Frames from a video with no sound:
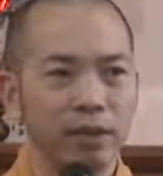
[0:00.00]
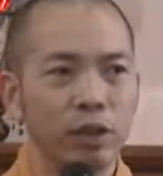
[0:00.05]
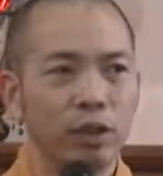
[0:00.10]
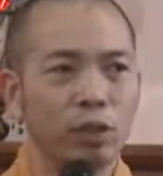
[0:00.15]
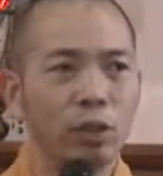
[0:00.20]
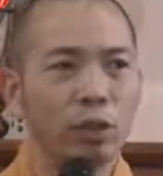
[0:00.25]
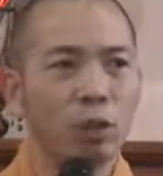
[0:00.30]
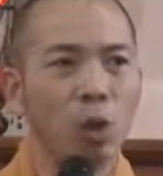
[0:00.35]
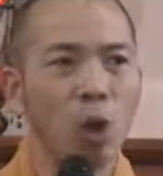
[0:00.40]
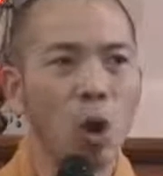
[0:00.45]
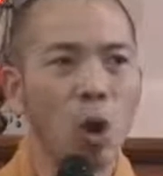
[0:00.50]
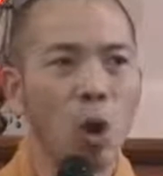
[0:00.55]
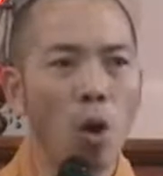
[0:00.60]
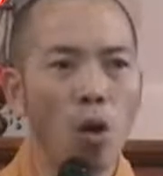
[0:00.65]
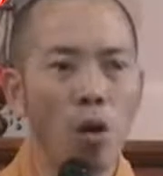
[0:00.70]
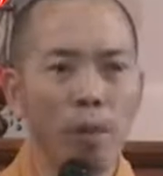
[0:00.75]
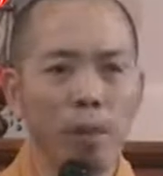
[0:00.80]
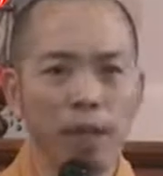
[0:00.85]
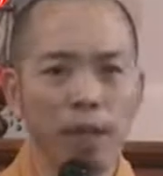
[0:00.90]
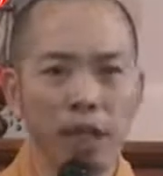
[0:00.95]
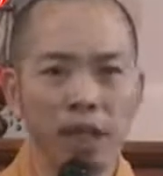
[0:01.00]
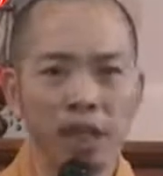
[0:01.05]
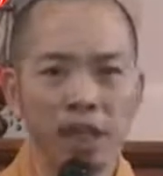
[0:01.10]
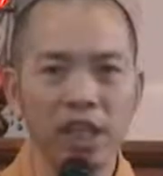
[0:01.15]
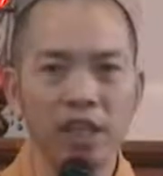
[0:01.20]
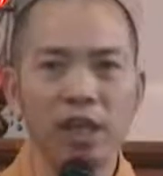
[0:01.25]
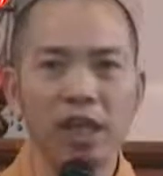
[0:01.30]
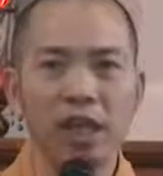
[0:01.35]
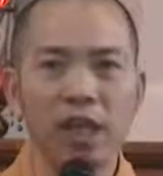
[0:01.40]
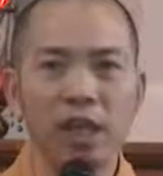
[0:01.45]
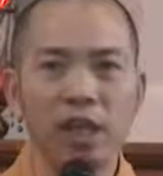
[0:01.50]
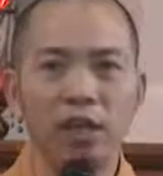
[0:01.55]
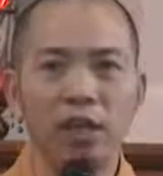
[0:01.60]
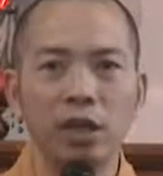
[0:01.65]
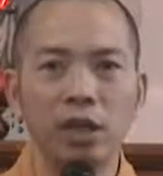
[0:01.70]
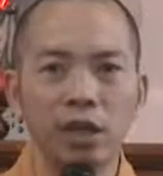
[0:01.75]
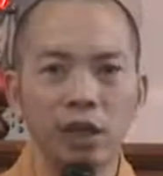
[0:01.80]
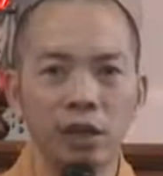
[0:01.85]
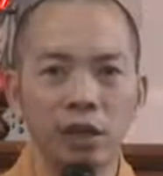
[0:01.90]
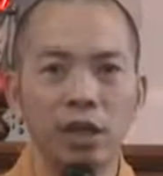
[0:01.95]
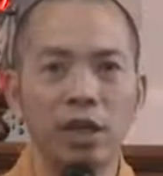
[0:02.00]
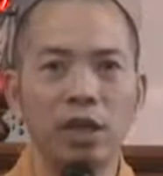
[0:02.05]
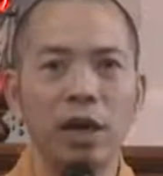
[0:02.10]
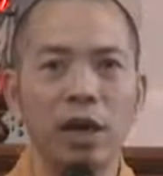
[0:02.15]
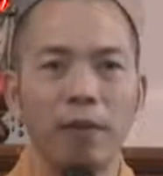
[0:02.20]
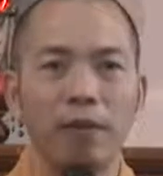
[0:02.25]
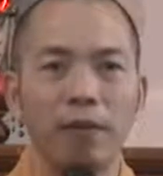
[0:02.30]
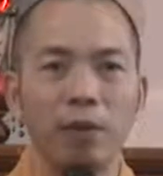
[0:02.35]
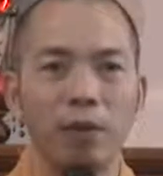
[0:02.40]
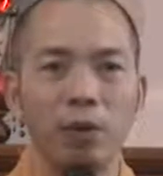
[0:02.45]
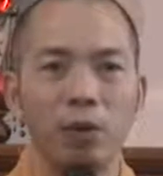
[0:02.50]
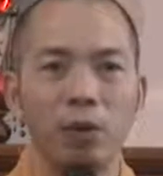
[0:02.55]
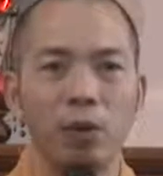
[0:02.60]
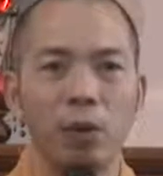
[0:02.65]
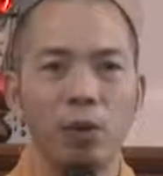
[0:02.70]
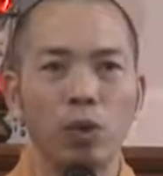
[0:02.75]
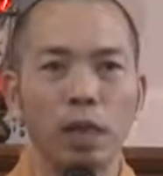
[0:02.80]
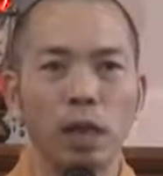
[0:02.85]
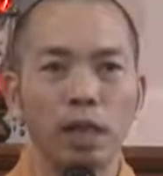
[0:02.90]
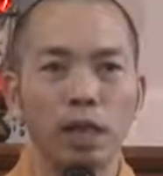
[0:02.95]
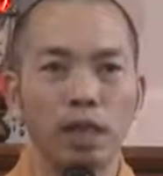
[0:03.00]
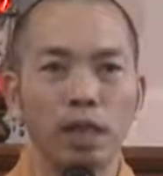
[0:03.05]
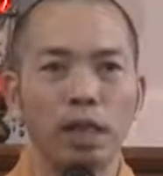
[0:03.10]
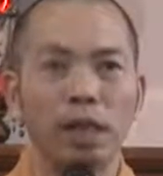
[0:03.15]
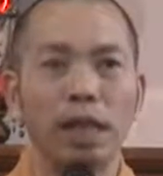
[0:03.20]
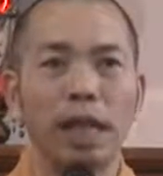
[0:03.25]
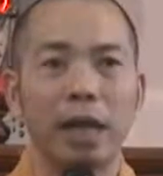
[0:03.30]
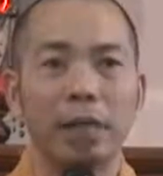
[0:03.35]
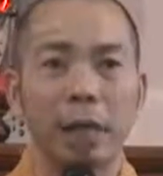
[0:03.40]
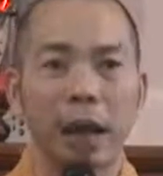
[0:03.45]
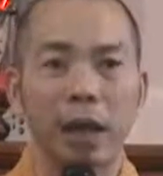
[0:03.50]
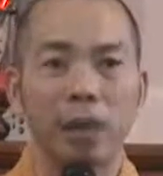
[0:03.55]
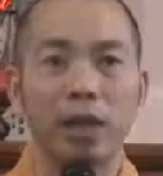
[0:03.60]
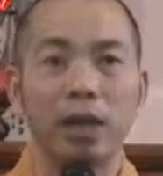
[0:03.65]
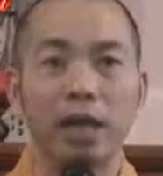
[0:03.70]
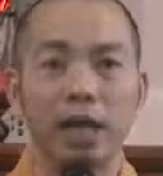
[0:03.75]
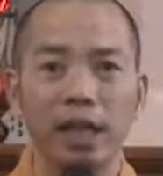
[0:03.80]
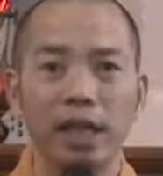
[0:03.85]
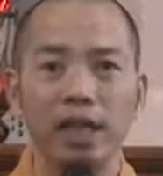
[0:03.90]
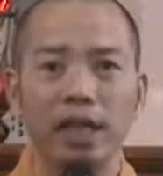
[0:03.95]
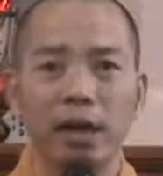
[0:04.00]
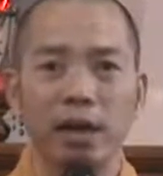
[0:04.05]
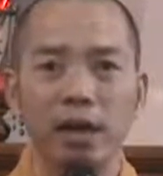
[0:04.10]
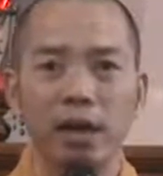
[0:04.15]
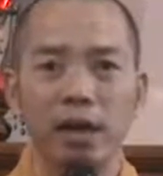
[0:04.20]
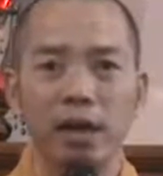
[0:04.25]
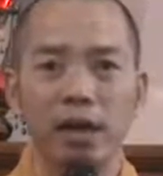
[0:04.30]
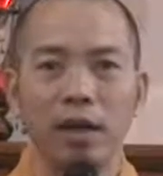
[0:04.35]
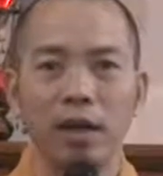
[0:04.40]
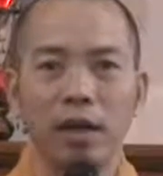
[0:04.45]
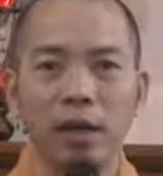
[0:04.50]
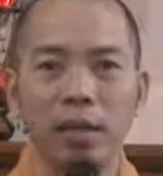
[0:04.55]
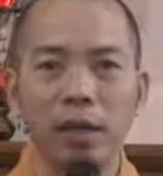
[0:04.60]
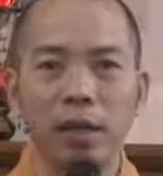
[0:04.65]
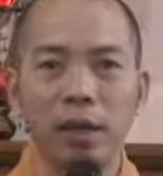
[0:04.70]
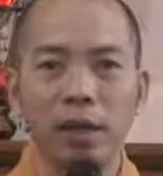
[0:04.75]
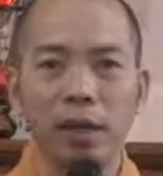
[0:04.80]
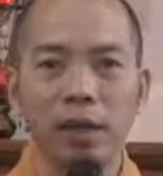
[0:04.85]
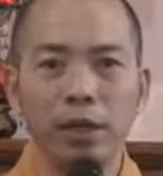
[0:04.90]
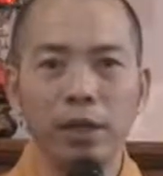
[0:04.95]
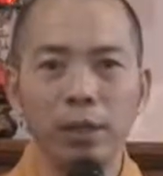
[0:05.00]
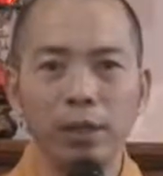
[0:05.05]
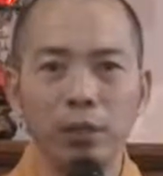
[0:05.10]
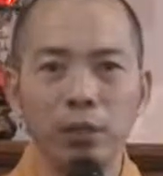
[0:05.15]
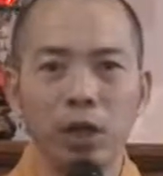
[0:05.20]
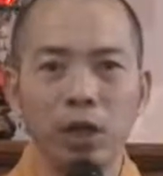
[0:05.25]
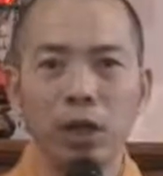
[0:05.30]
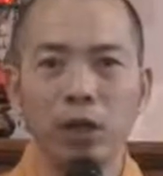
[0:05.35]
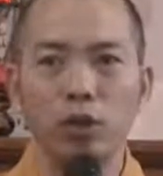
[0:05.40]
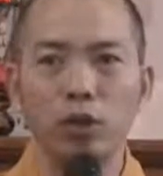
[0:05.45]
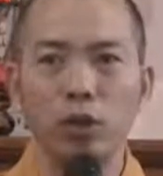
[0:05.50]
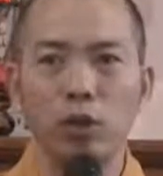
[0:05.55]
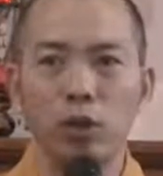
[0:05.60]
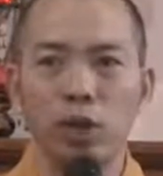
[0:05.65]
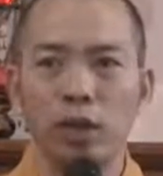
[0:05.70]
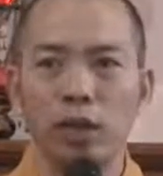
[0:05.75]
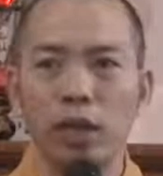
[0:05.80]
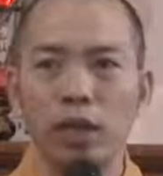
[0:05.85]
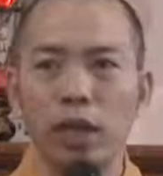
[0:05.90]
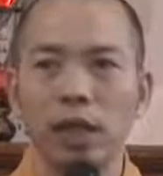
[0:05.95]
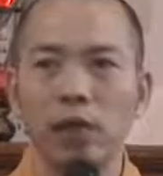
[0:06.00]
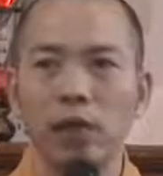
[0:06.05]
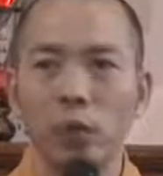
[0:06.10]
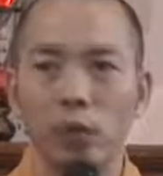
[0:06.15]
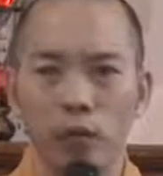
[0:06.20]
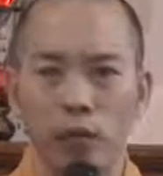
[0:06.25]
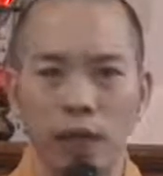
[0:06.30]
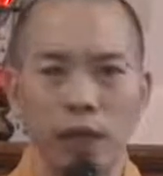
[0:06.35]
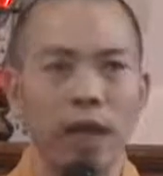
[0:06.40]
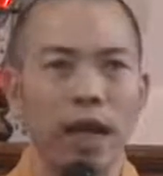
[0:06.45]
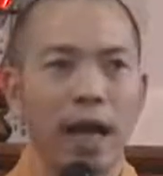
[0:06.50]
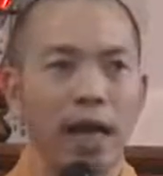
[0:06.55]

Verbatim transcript: chứ không có ngồi mà tỉ tê, trừ trường hợp ví dụ cụ cần thiết dạy bảo cái gì đó, bởi vì giúp cho cái chùa đó như thế cụ phải